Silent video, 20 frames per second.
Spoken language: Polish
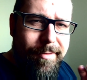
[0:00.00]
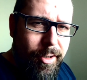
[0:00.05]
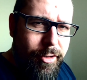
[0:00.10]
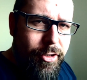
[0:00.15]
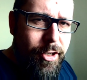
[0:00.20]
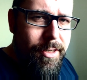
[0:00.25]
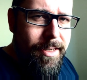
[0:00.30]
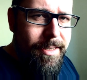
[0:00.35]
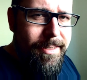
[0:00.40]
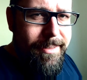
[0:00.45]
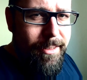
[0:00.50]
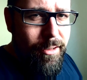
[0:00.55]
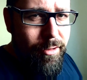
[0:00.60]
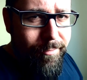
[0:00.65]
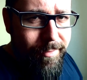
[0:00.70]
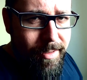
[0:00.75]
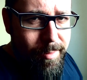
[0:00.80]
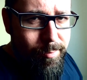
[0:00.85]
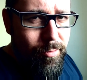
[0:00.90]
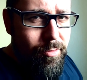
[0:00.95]
wrażenia z tego
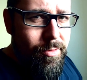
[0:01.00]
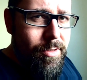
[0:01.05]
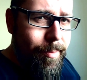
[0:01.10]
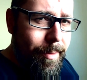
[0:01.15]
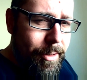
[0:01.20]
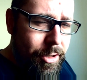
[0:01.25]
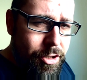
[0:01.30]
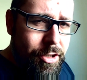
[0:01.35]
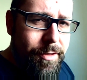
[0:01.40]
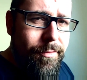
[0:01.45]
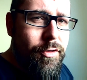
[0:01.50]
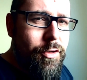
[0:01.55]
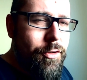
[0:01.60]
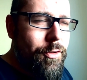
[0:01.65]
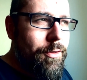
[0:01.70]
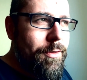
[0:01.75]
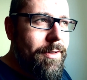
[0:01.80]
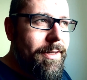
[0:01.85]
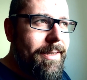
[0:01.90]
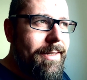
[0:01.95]
filmu zobaczycie w
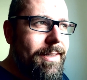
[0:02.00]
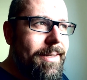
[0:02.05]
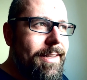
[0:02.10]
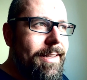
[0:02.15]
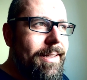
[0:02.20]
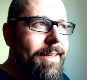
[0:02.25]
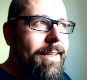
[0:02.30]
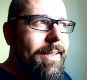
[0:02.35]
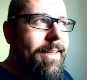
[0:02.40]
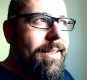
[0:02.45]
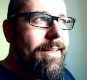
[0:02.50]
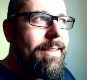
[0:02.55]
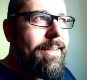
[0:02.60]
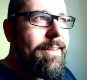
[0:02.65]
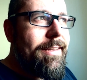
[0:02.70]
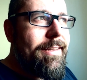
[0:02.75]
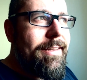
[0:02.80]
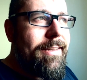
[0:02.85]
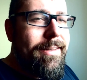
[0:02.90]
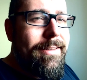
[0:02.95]
środę.
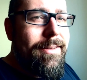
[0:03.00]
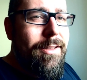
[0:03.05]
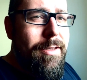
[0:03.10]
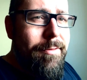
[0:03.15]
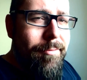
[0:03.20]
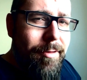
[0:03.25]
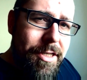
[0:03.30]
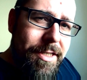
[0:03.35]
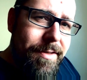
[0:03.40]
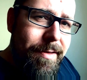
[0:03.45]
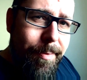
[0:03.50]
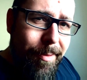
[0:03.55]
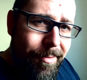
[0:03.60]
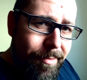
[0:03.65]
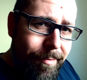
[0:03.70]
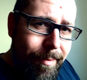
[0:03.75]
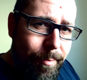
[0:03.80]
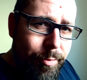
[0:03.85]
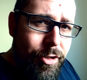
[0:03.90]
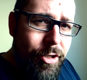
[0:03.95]
E, no i właściwie
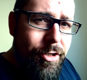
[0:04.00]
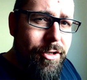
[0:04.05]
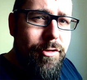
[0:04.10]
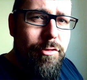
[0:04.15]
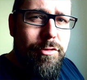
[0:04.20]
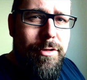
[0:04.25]
powiem Wam szczerze, że